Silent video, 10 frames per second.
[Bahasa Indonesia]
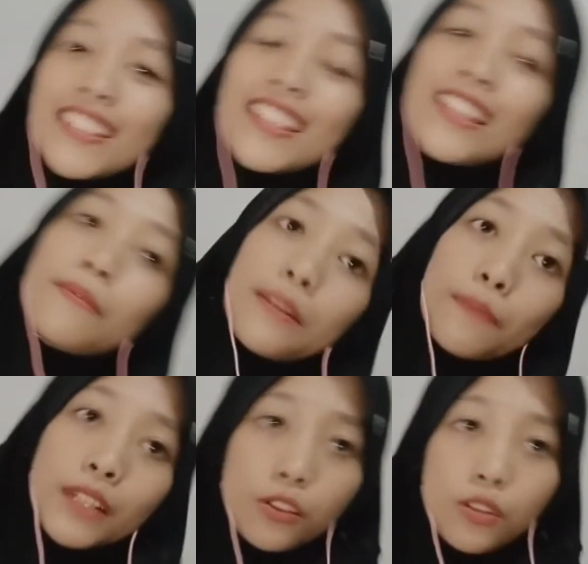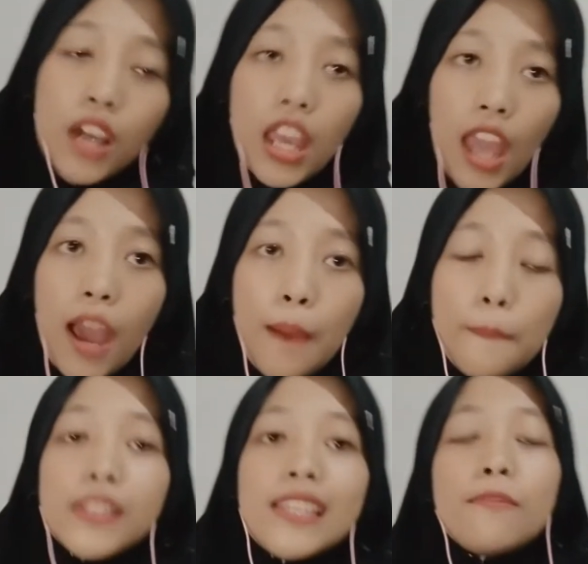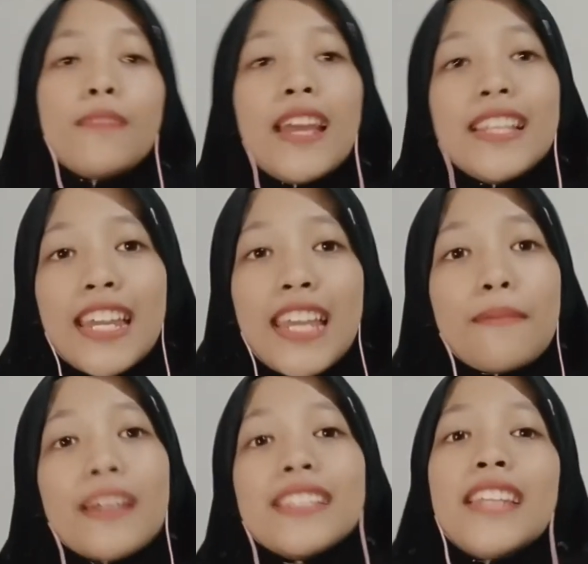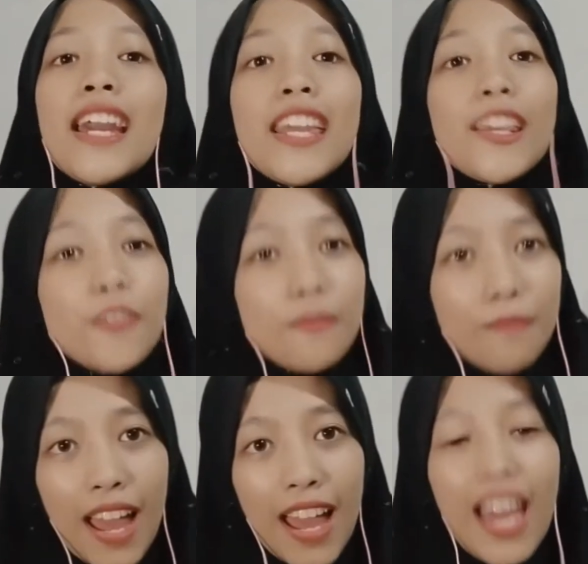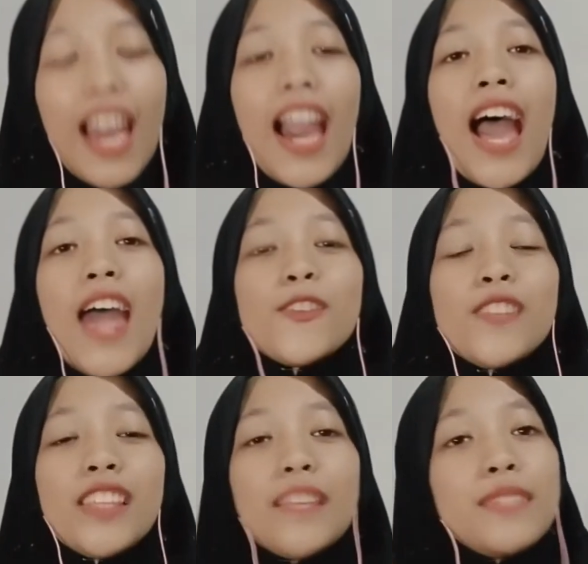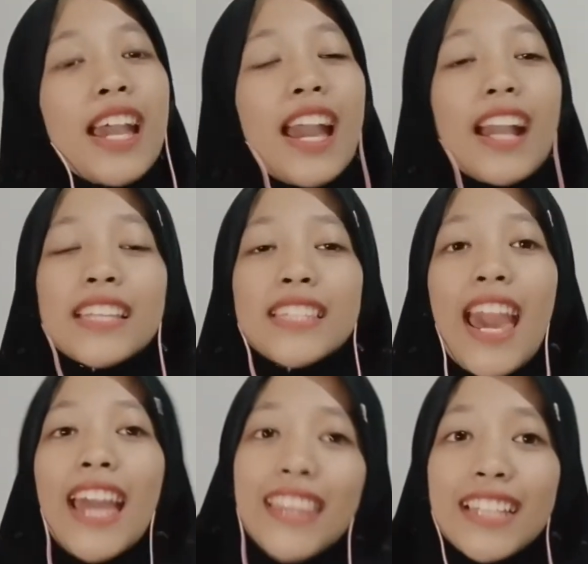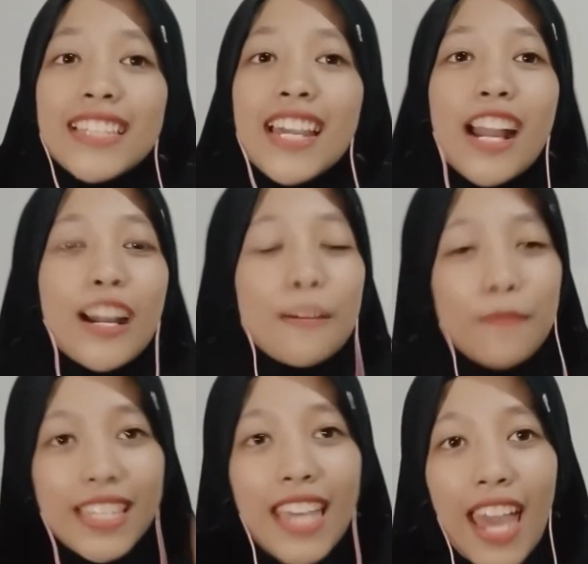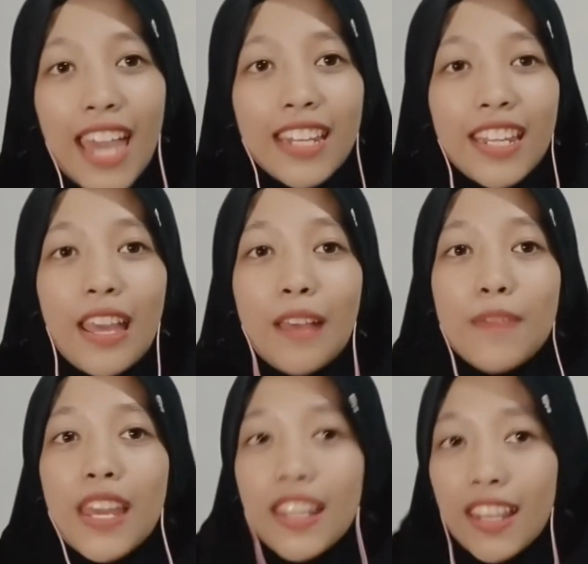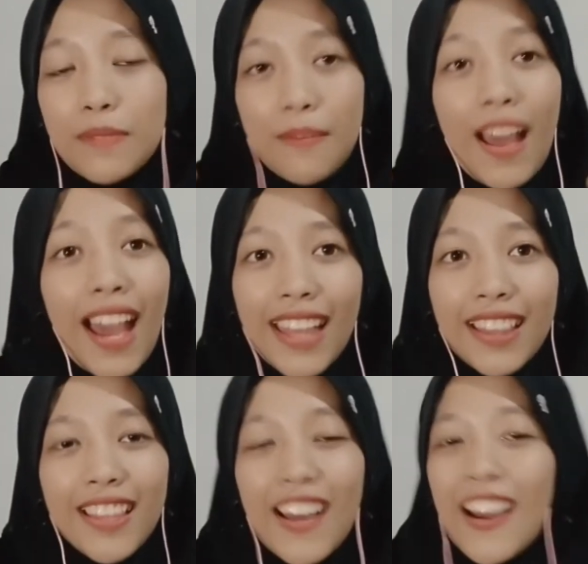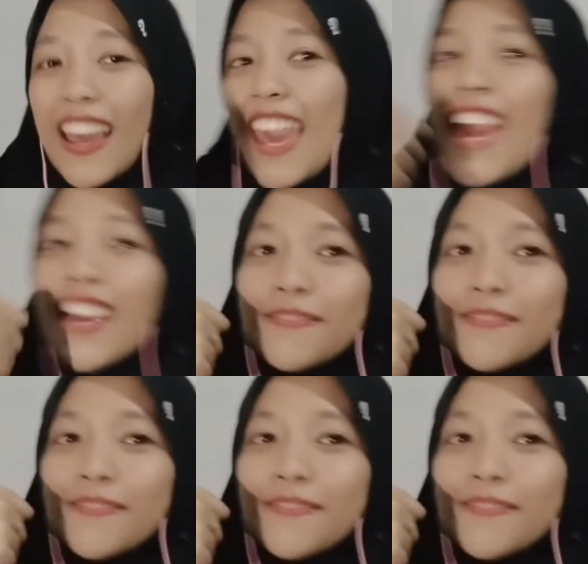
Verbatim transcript: Teman-teman juga ya, meskipun belajarnya masih dari rumah, harus tetap jaga kesehatan, jaga kebersihan, biar tetap semangat, oke?